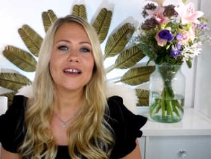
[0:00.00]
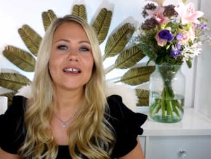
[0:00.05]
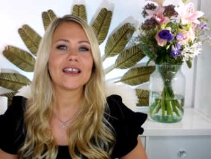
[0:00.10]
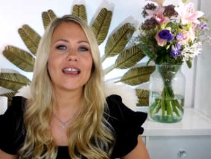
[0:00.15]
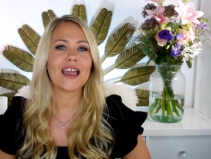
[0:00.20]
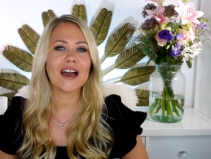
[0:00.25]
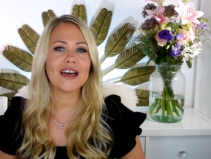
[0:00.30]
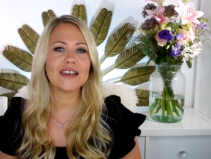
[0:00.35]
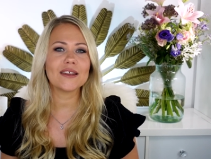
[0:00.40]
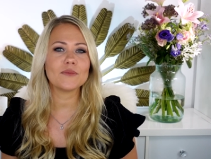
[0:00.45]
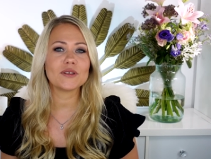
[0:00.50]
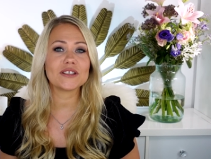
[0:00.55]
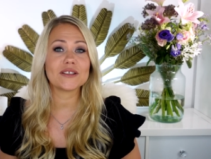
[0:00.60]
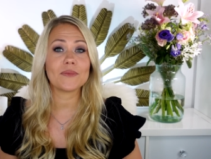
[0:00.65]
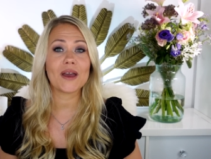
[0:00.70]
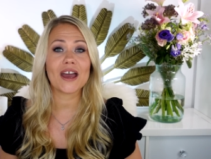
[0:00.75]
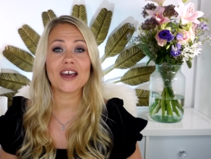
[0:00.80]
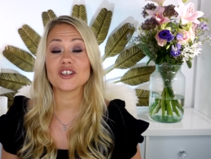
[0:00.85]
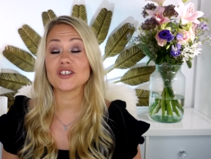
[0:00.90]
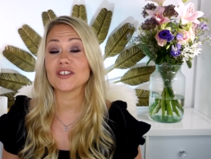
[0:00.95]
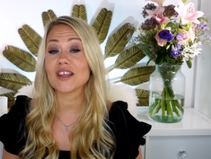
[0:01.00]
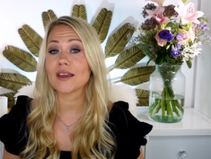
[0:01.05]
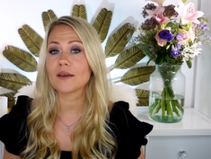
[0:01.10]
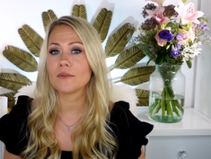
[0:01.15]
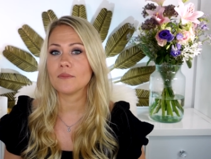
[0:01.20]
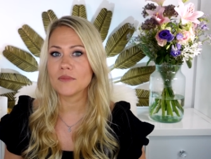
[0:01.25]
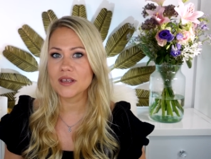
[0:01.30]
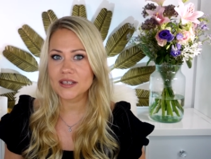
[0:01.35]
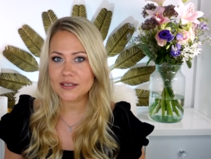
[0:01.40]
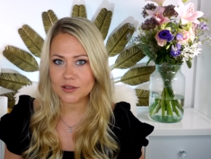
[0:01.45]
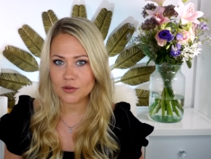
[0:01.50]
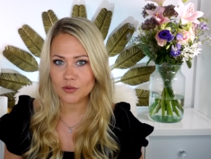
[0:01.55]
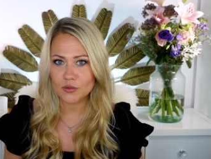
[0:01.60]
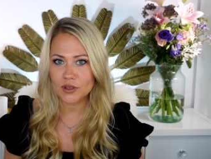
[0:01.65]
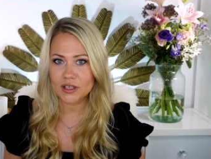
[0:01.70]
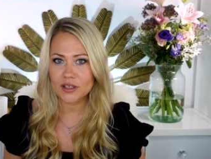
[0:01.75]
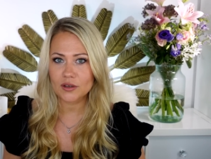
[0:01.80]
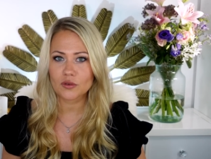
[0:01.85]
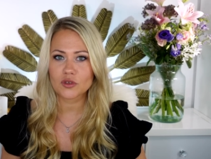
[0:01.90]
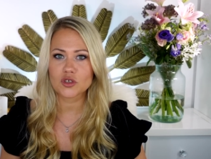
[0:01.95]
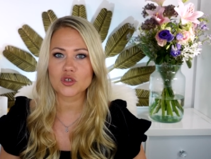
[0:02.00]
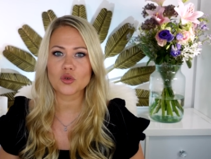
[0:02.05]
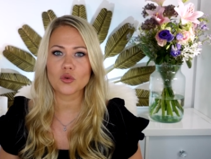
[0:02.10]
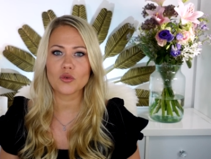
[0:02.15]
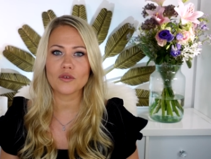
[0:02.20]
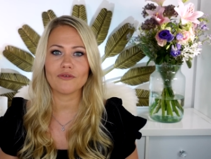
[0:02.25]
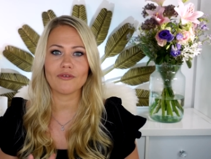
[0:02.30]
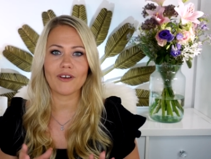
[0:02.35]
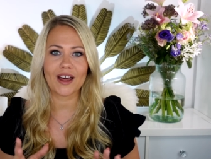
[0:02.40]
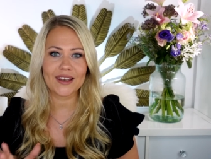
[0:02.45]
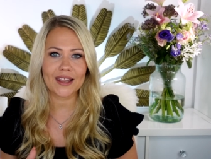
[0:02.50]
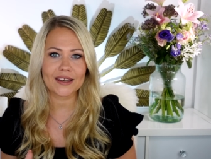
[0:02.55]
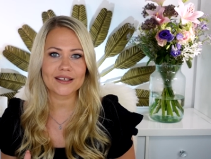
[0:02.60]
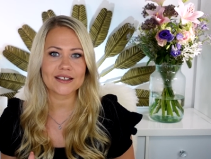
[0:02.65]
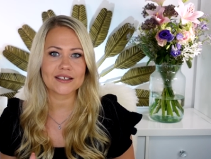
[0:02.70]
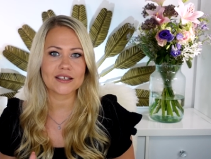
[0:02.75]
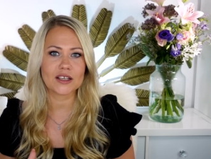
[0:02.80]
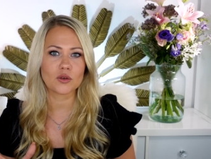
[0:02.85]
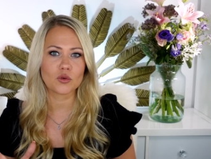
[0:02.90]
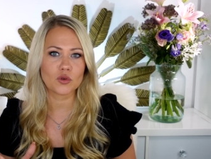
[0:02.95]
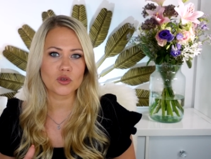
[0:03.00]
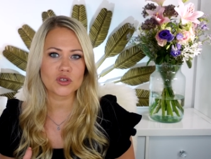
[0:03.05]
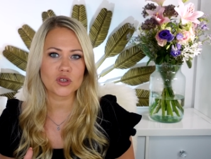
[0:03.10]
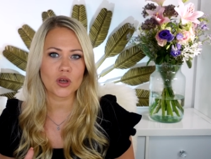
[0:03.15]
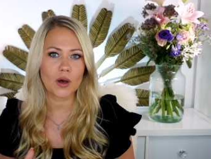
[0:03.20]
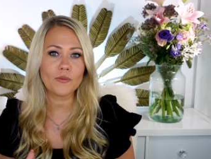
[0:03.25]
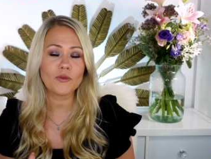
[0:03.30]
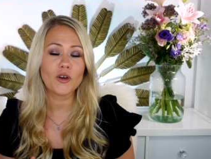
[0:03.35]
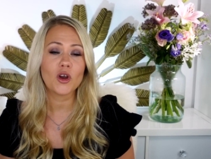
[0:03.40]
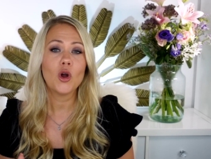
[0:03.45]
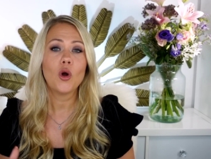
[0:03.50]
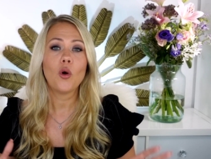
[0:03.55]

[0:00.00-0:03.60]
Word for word: gerne mit dem Hashtag Mystery und schon wandert ihr in den Lostopf